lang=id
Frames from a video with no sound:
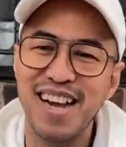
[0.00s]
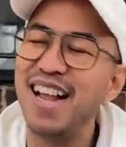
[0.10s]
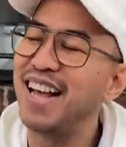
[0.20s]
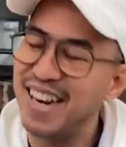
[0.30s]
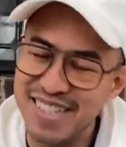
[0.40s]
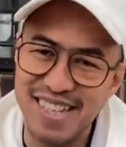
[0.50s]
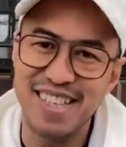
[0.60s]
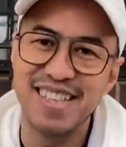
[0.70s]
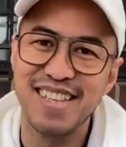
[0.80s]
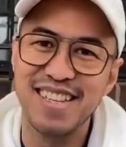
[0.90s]
Al Arsyad
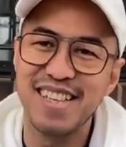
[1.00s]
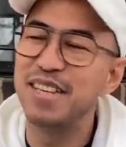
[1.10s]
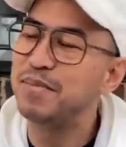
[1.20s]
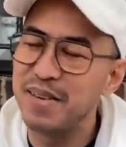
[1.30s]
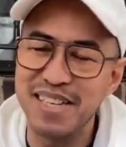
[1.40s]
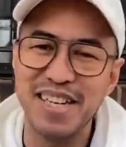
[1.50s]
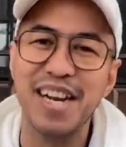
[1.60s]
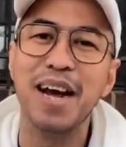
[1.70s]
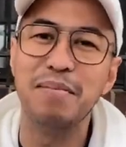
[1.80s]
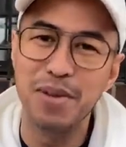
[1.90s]
terinspirasi
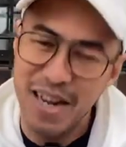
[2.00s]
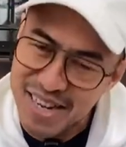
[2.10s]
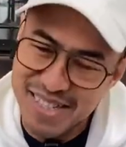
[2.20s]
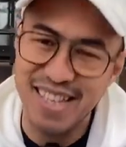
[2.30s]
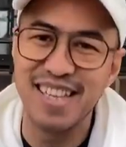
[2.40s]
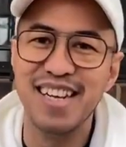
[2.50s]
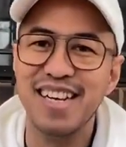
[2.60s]
dari Abdur Arsyad.